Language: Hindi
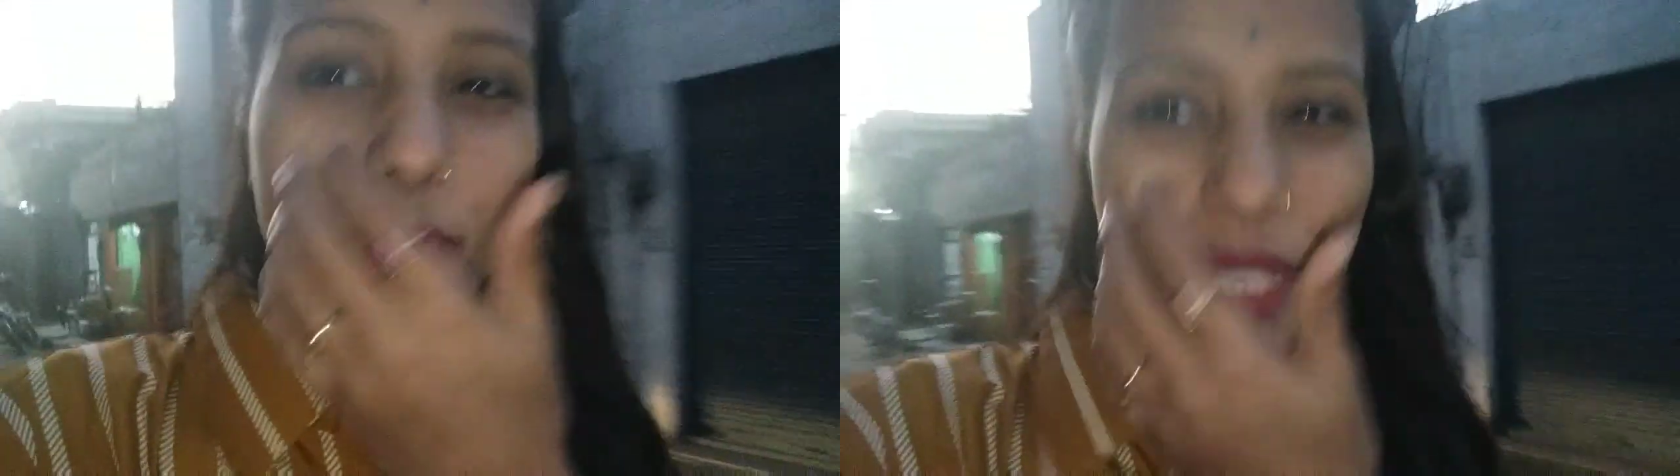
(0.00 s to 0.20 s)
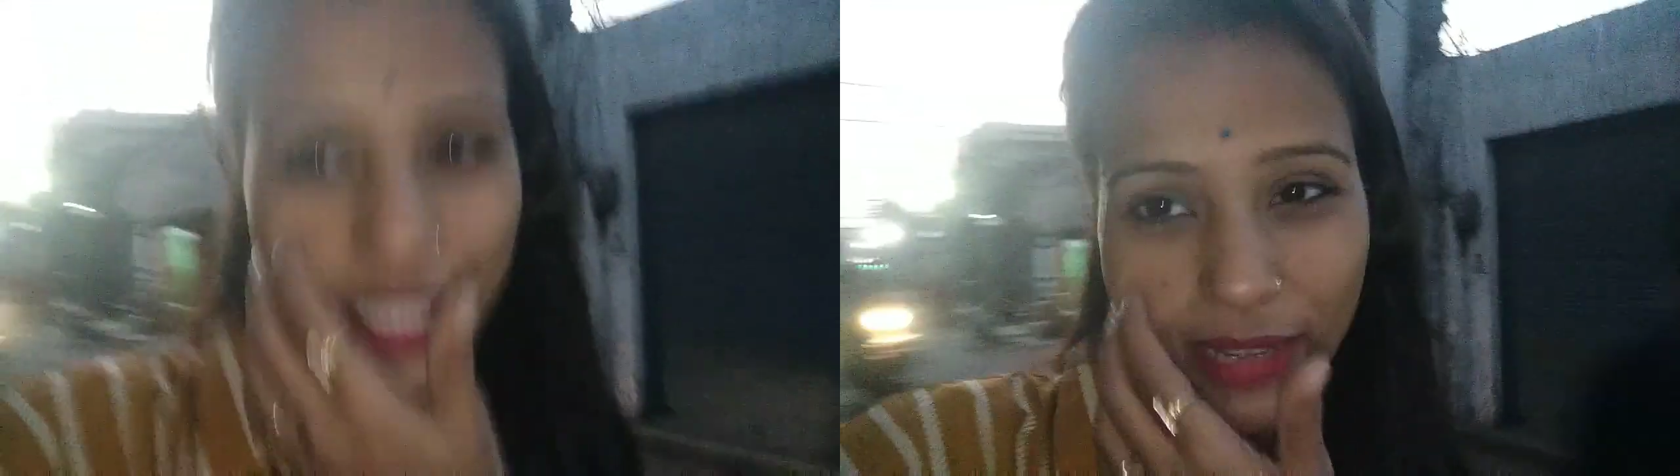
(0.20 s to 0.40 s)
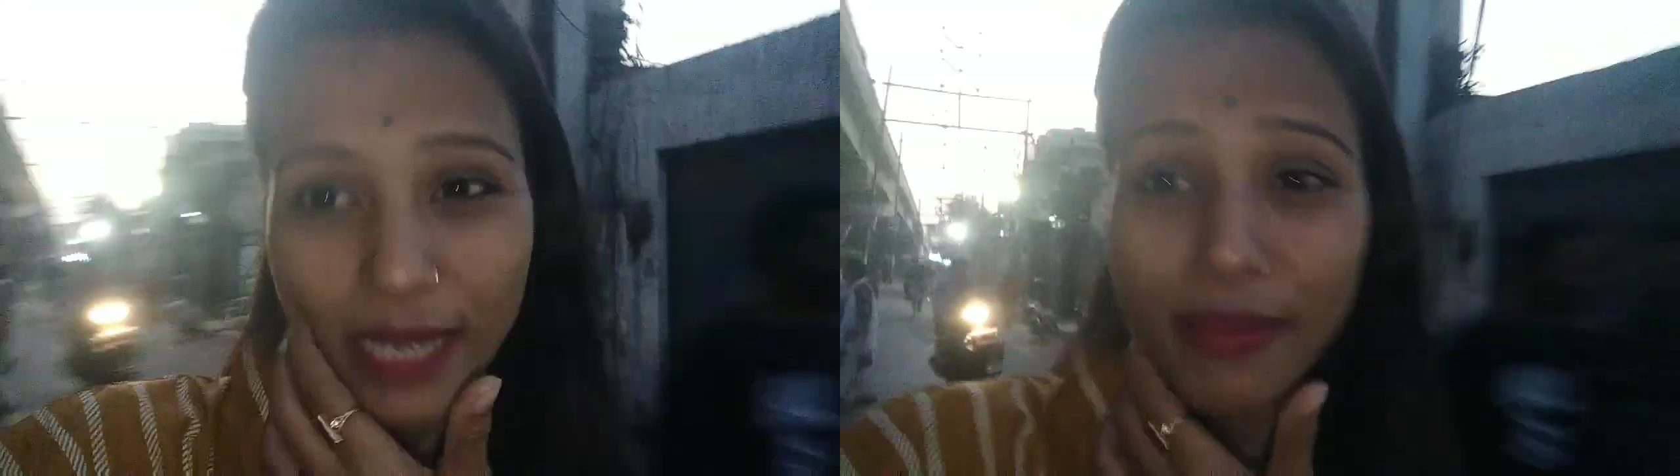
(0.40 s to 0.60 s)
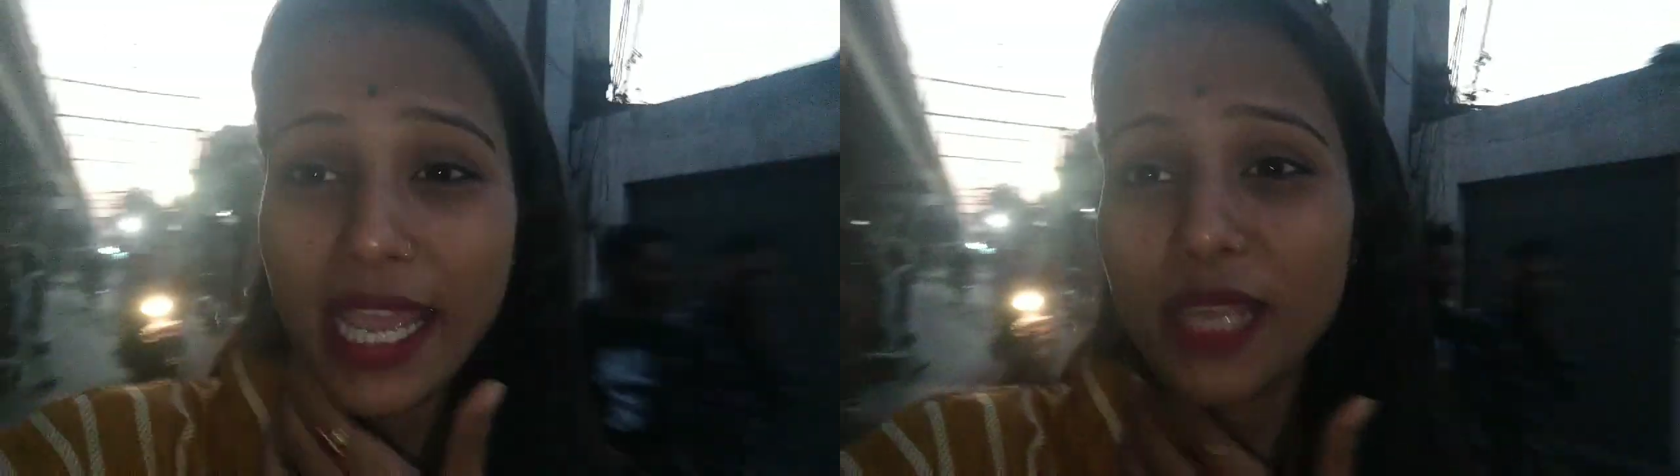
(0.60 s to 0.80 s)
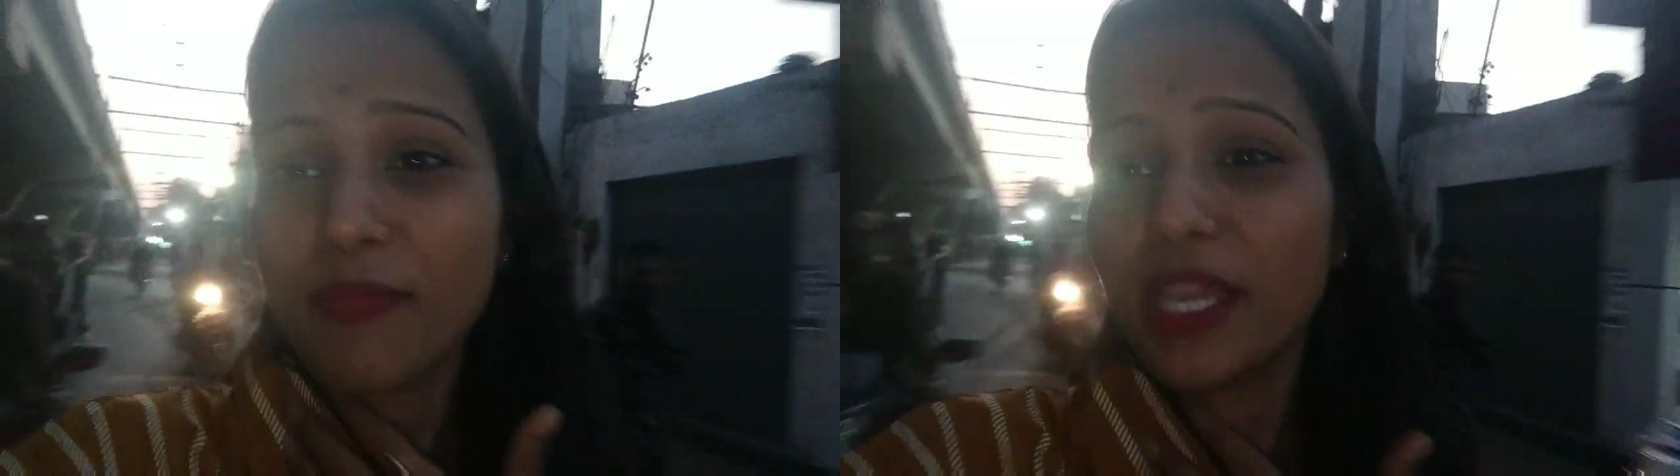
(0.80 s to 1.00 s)
पीछे वाली
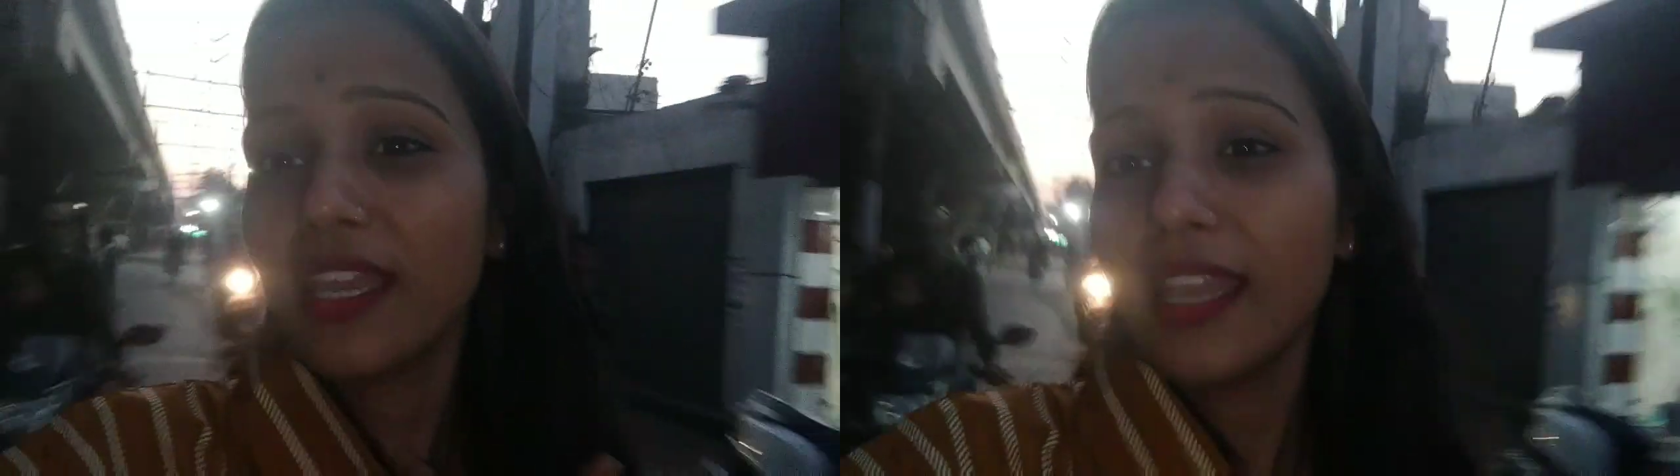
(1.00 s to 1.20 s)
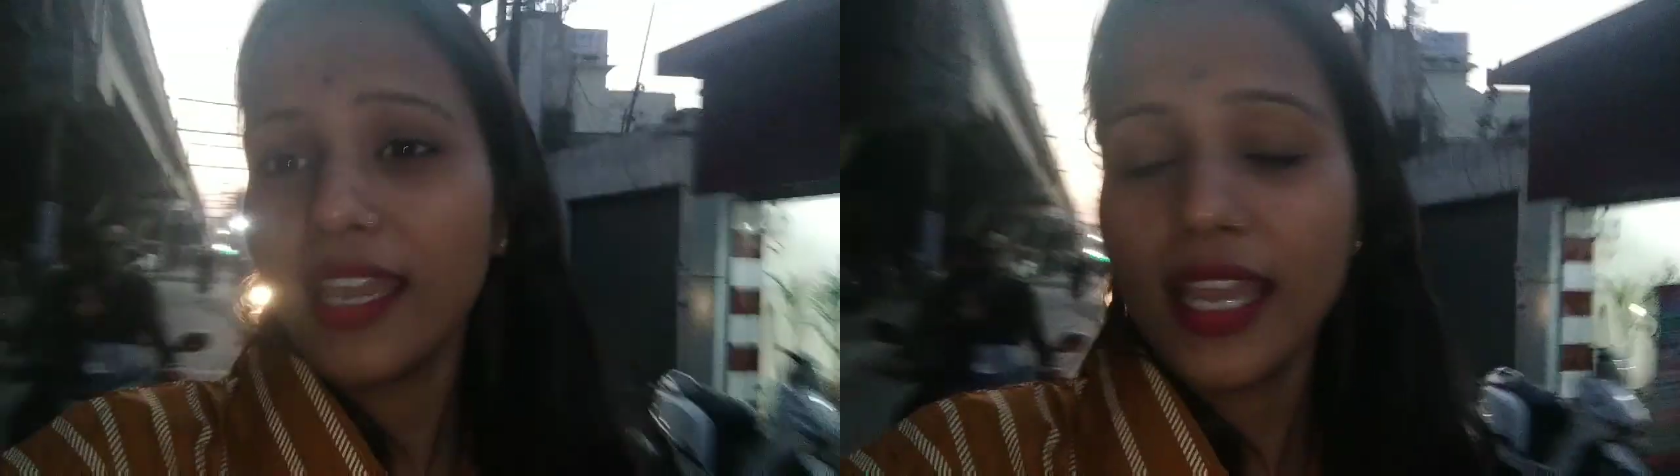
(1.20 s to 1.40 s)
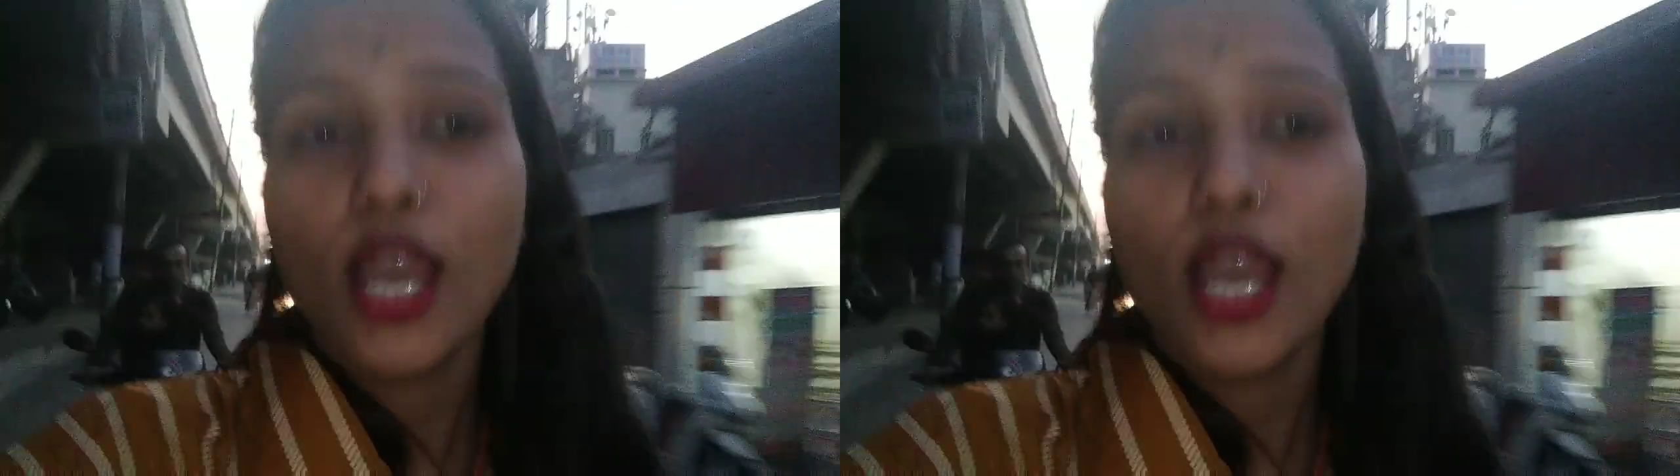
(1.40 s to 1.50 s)
बाइक पे हैं